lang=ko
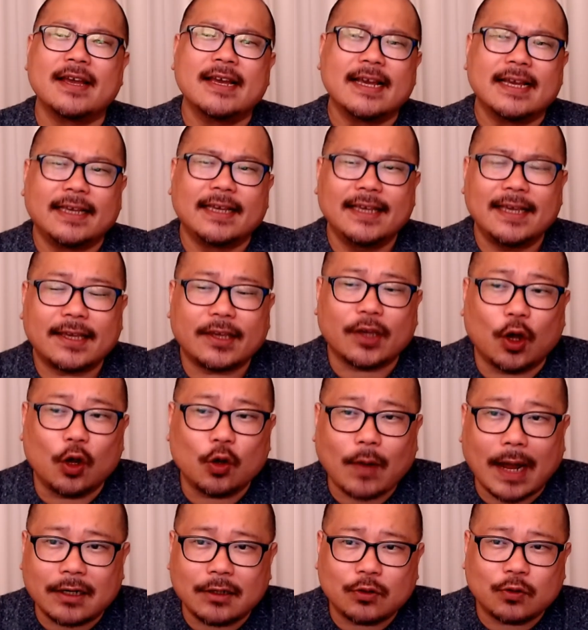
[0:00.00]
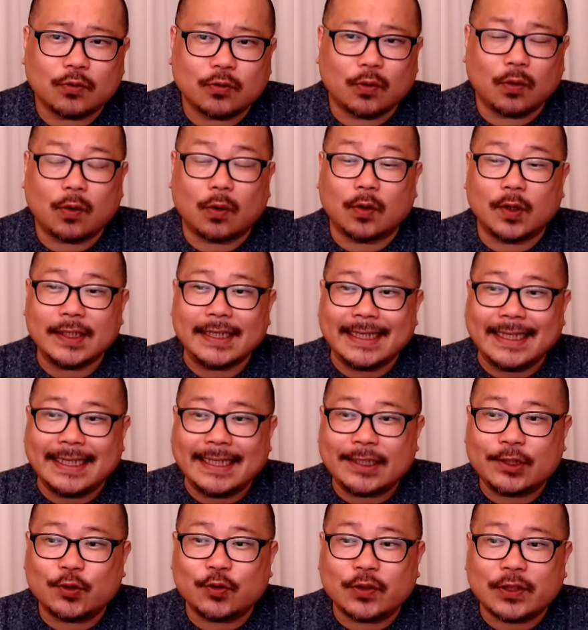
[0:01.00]
이 결과를 두고
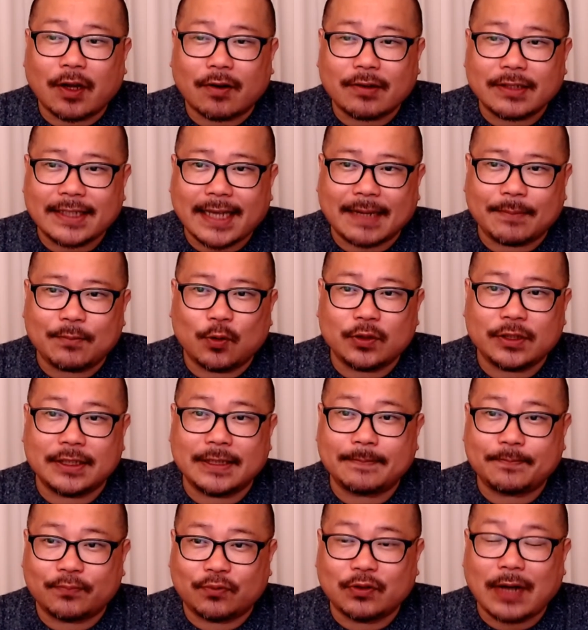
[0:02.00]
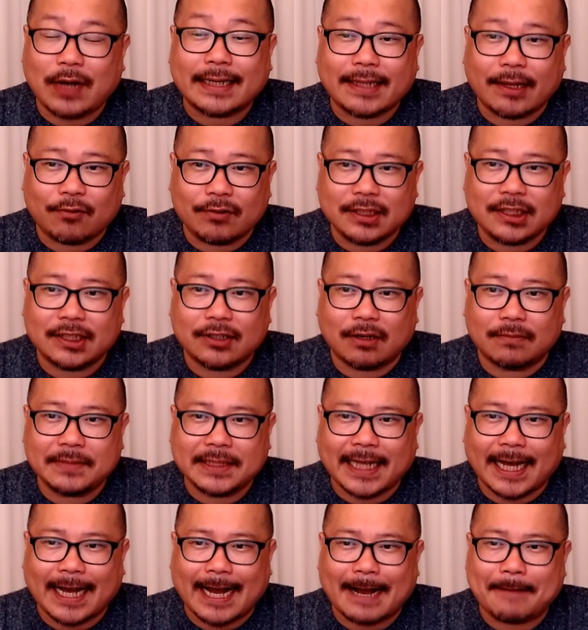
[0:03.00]
이준석 책임론이 부각되고 있는
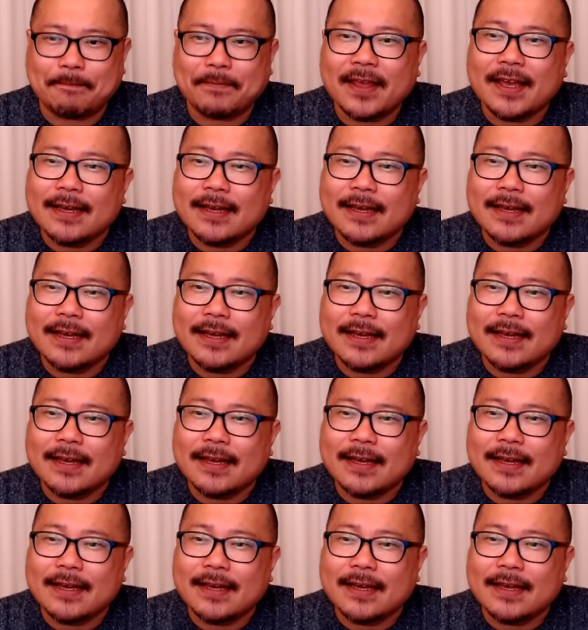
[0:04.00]
겁니다.